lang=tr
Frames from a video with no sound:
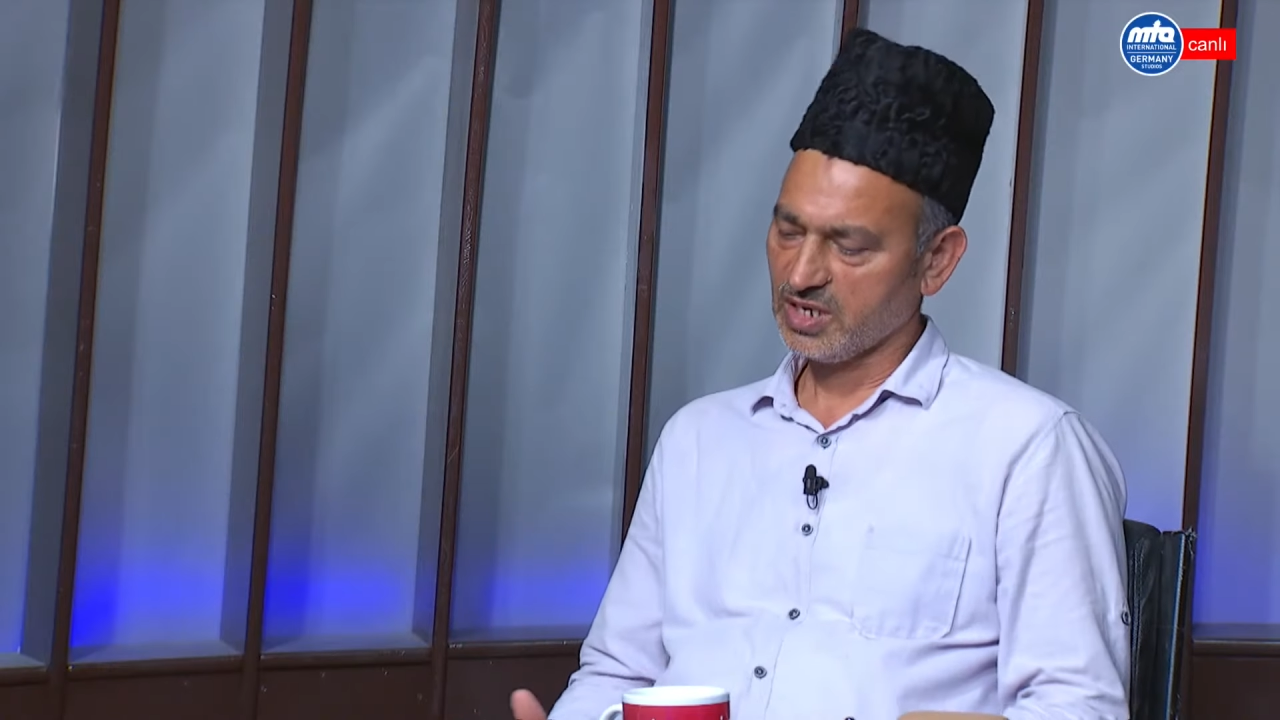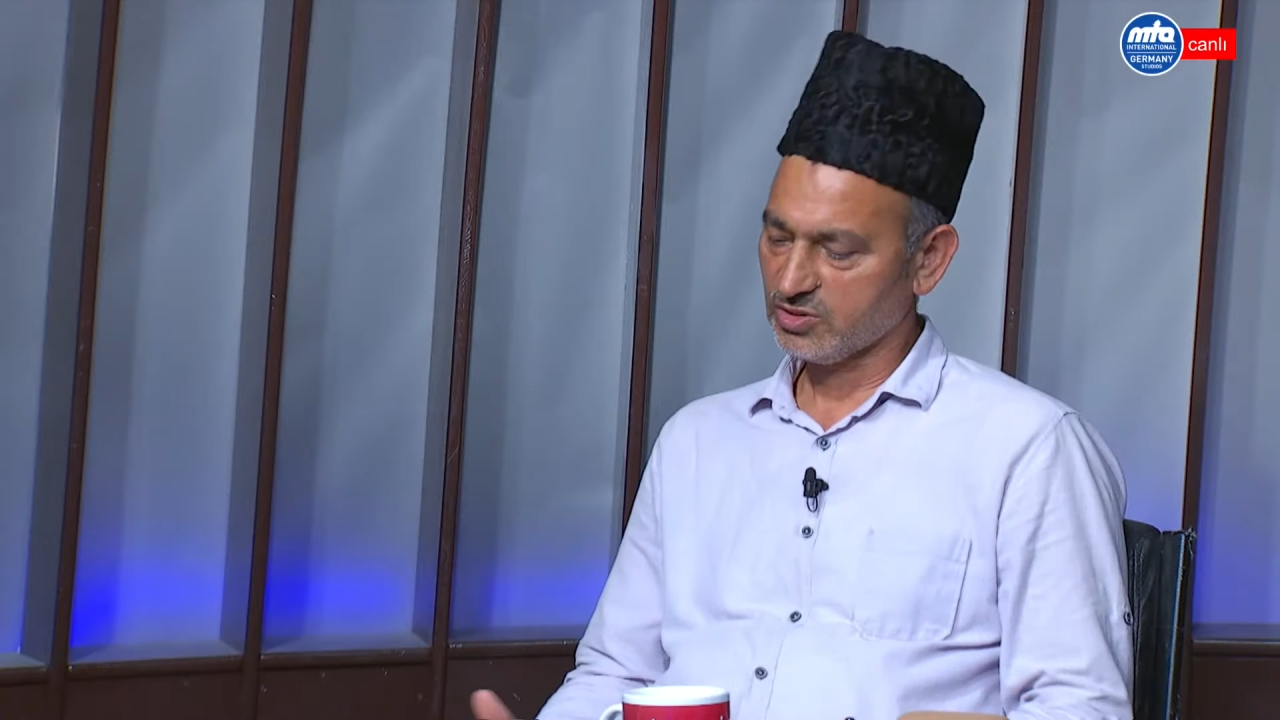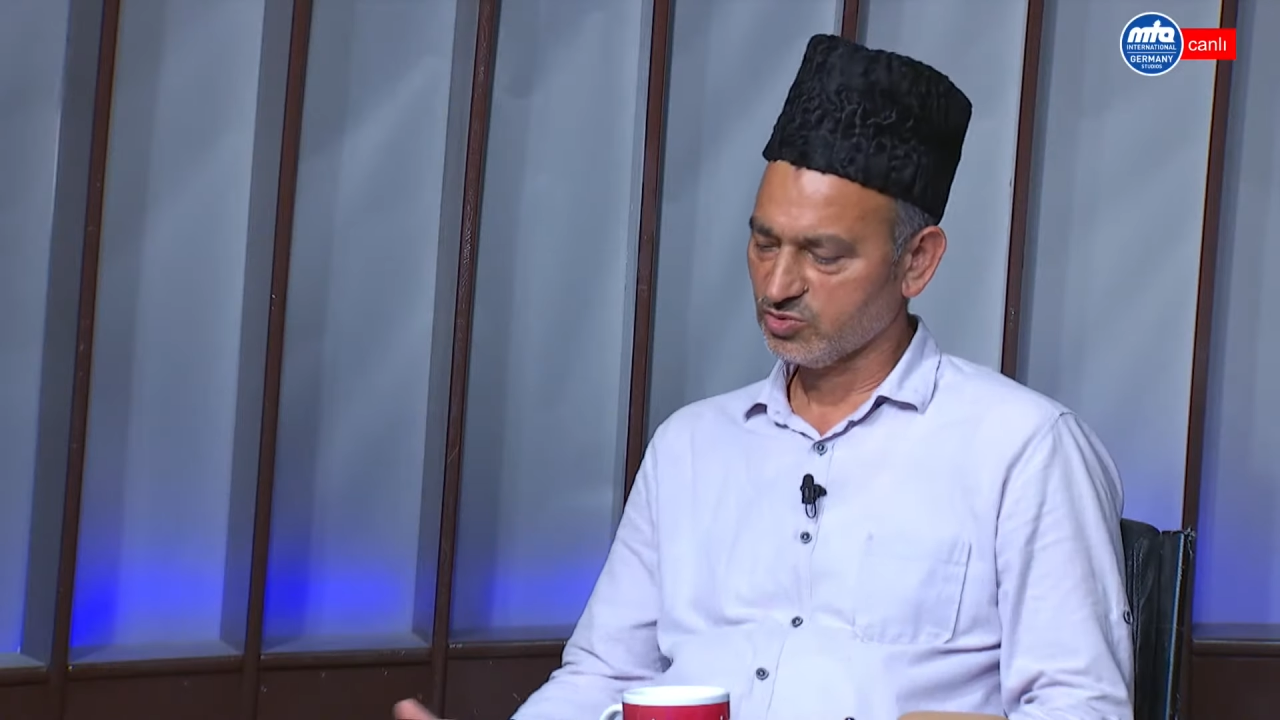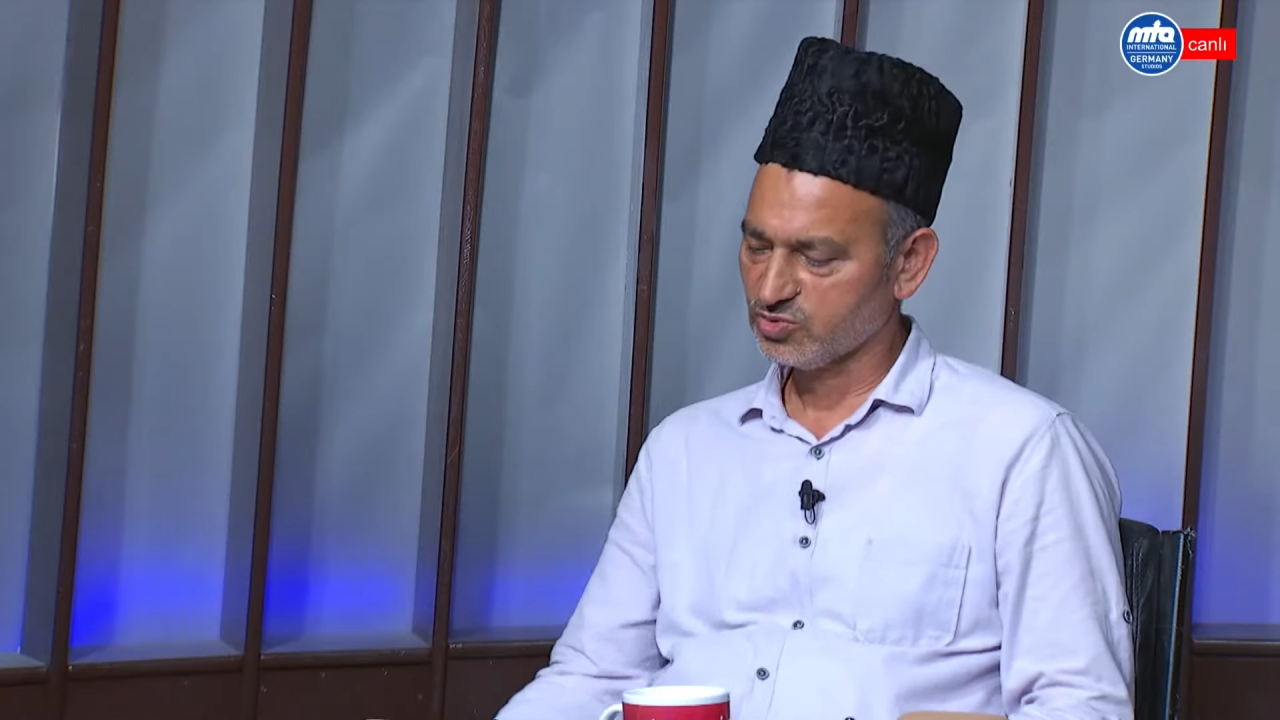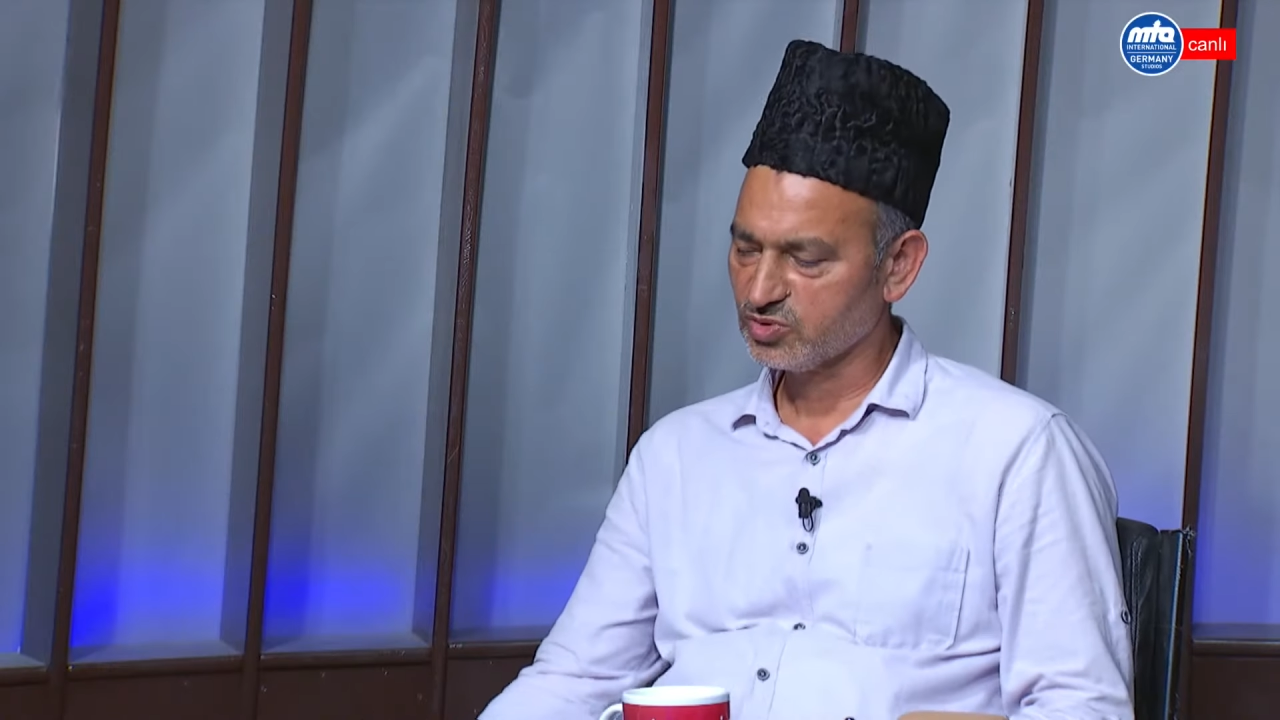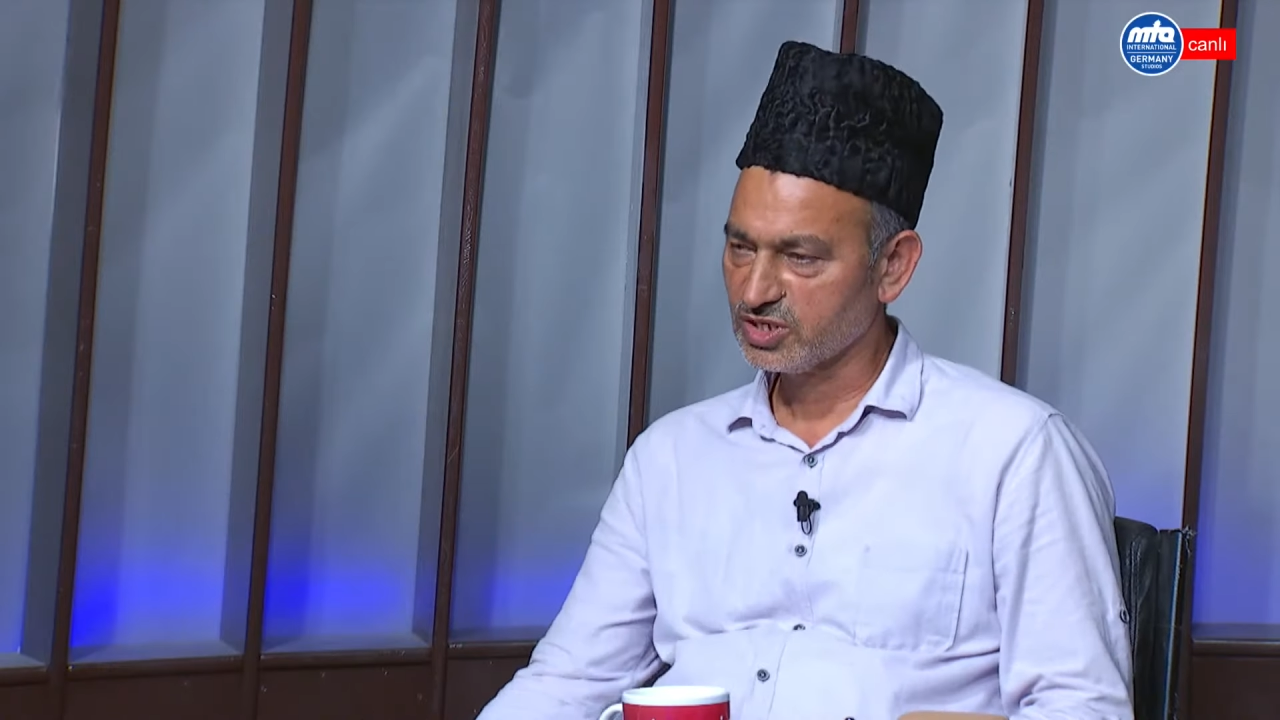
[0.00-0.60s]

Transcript: Biraz uzun